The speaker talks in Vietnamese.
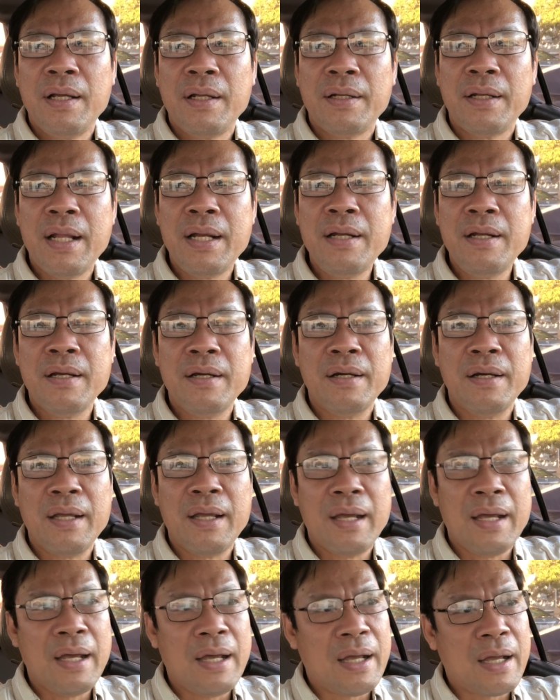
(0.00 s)
đến
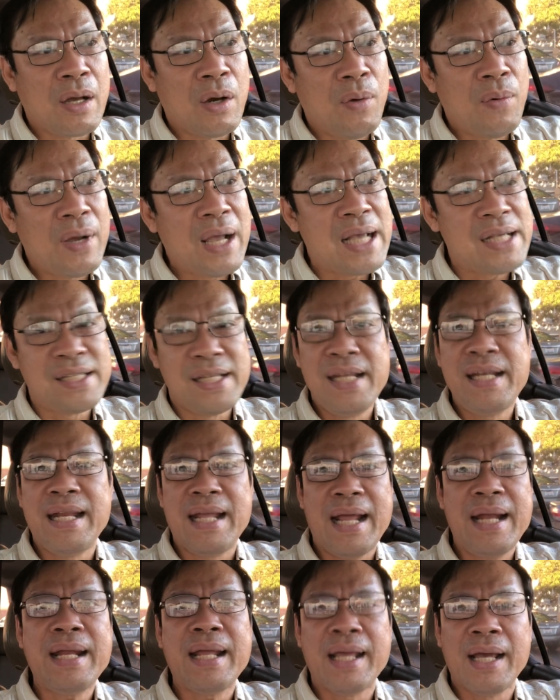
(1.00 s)
người à, cậu ca sĩ
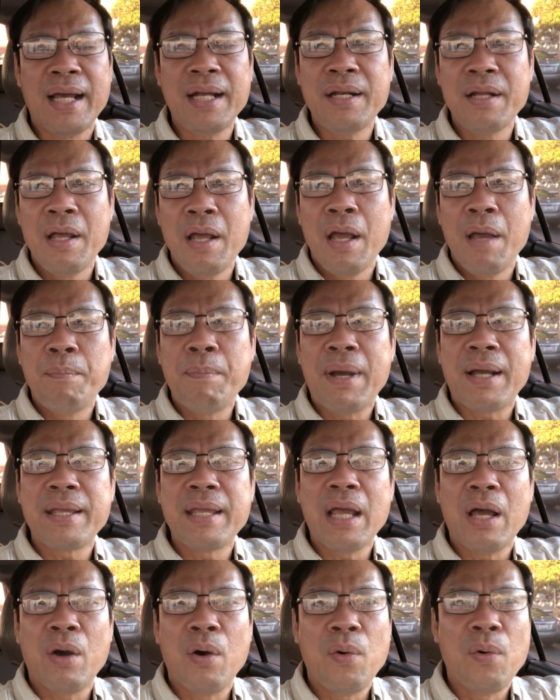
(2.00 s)
trẻ này hết mặc
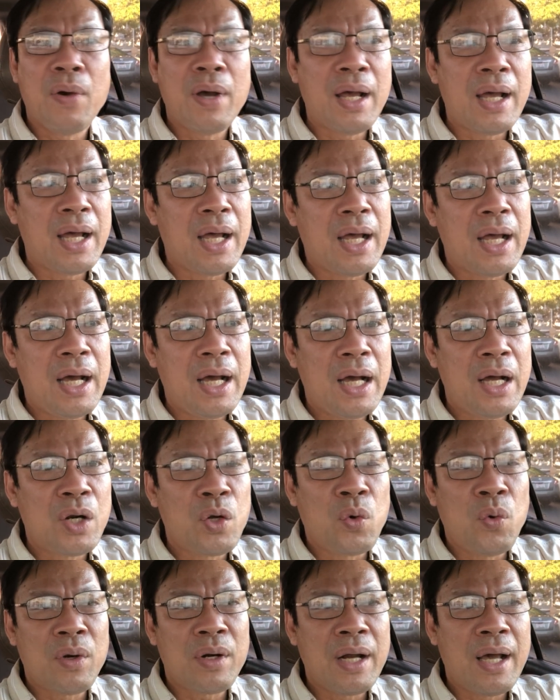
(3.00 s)
dầu à,
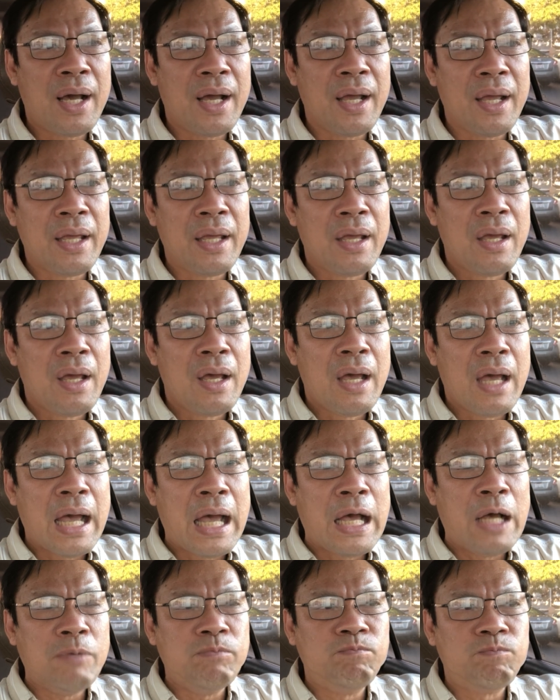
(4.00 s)
cuộc đời
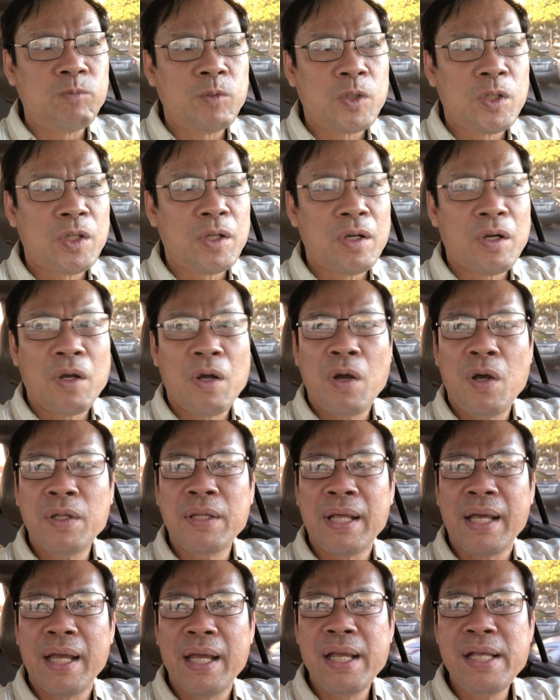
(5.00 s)
à, có
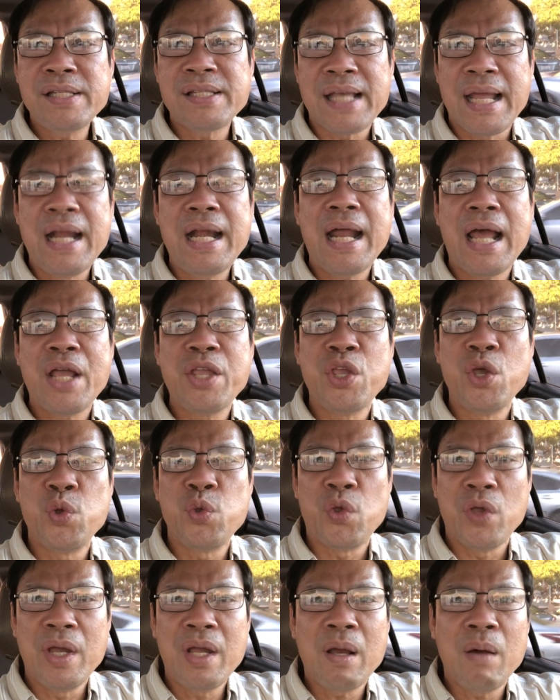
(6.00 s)
thể xảy ra nhiều
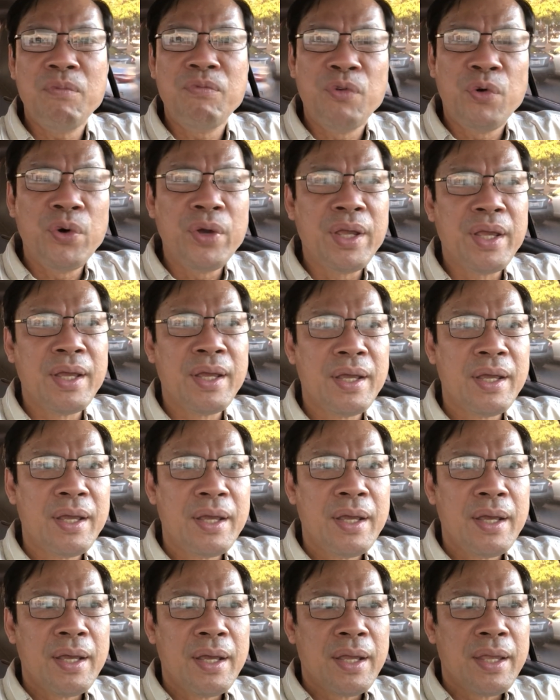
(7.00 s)
chuyện không vui
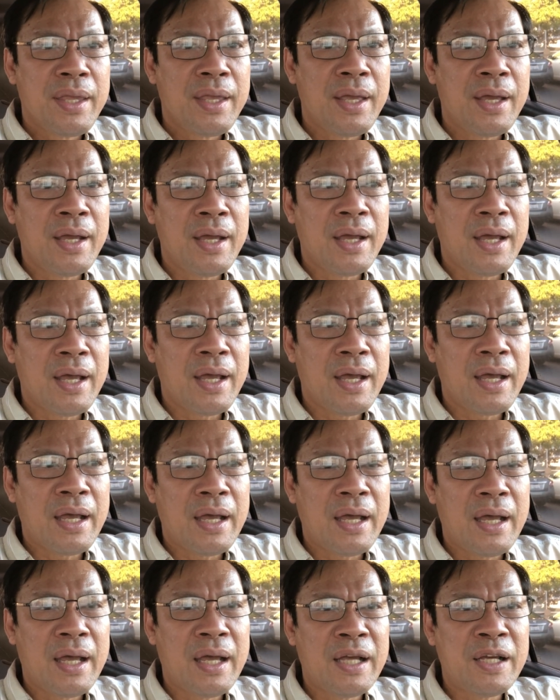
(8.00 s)
nhưng
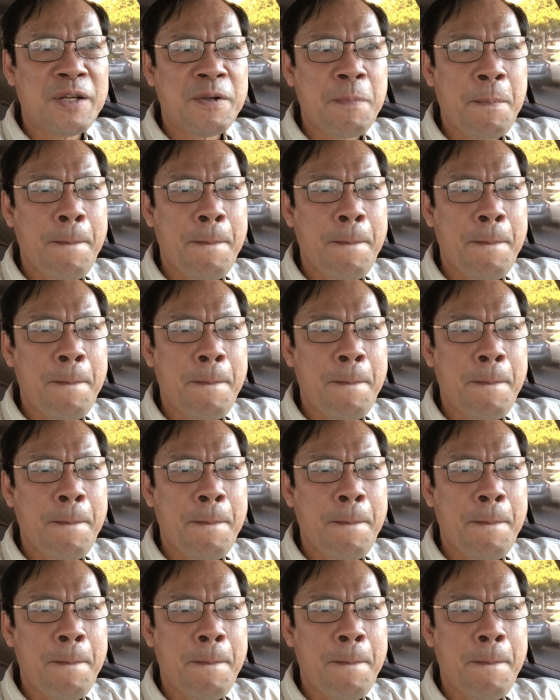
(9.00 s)
à,